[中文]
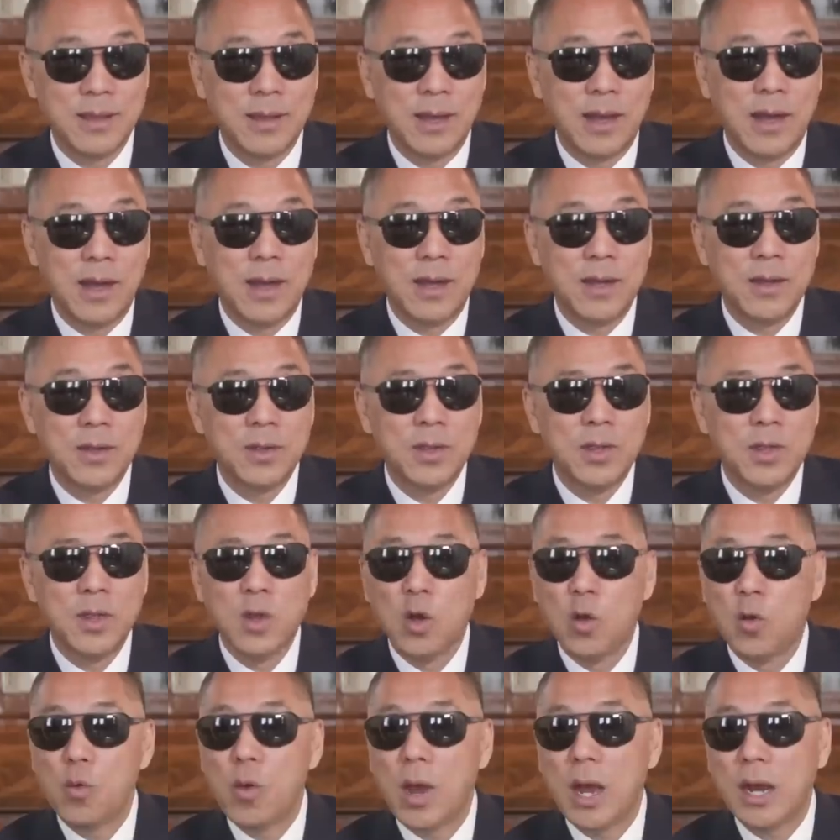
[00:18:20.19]
啊。
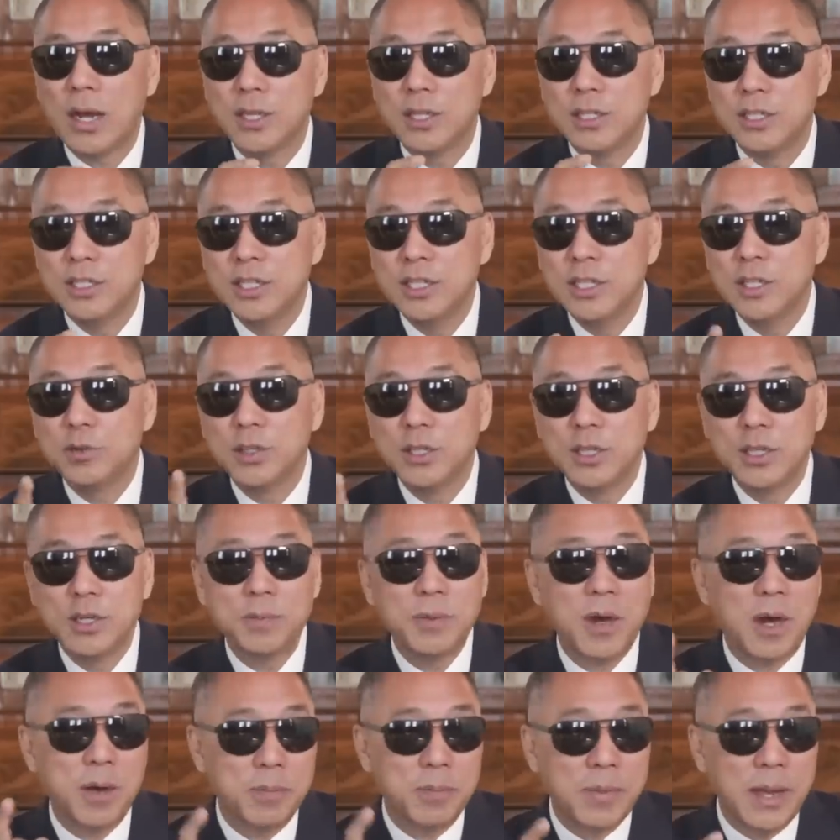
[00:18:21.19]
花了一亿多英
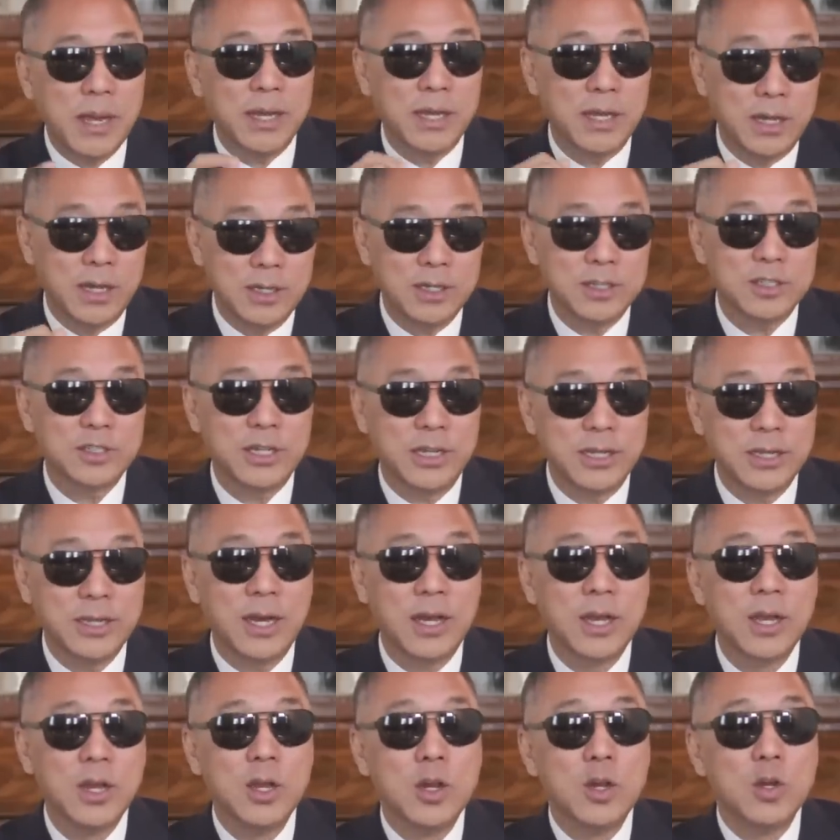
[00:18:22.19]
镑卖给了谁
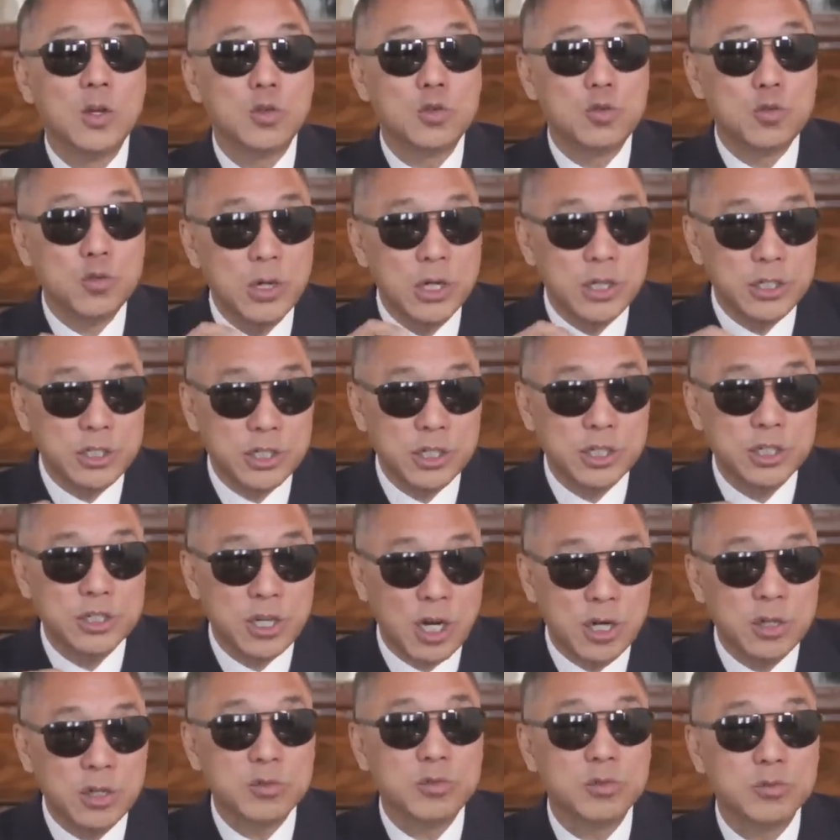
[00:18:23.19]
呢？说是
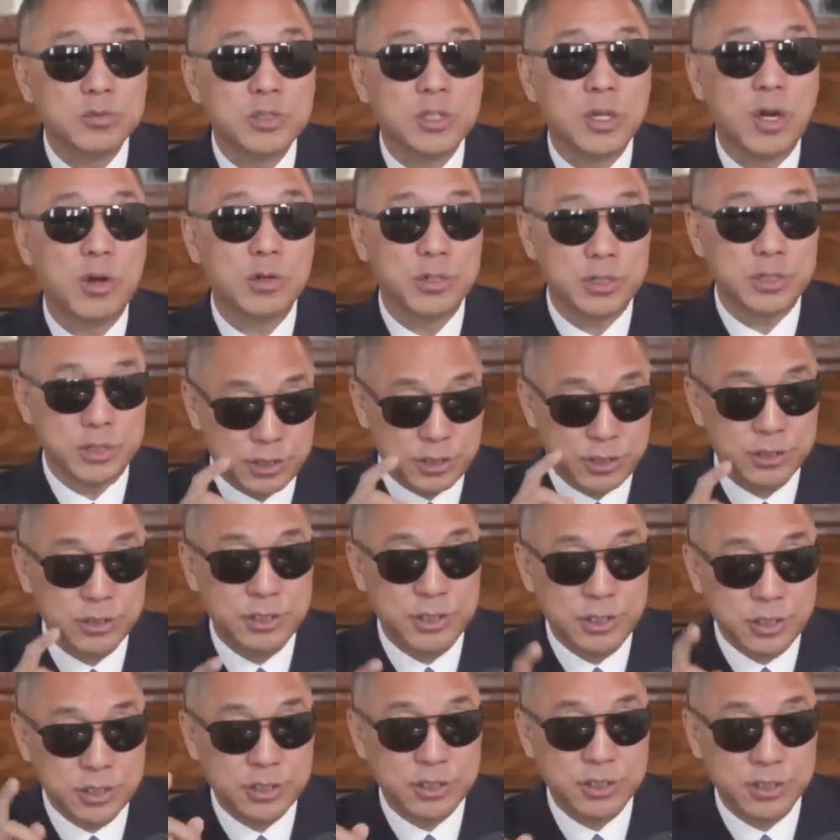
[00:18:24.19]
张松桥，实
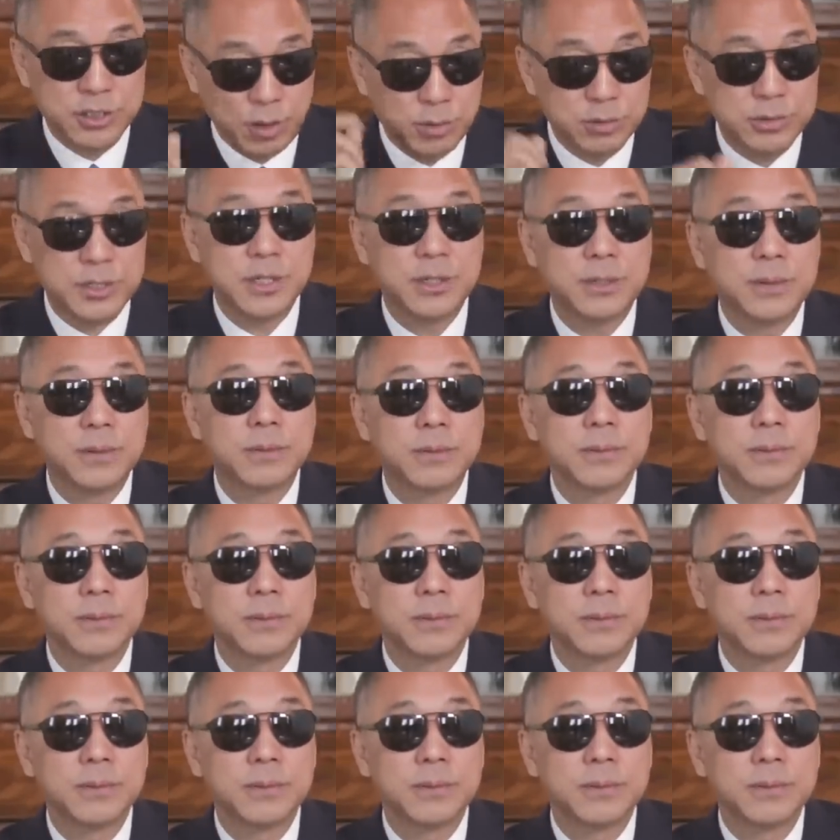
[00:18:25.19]
际是姚庆。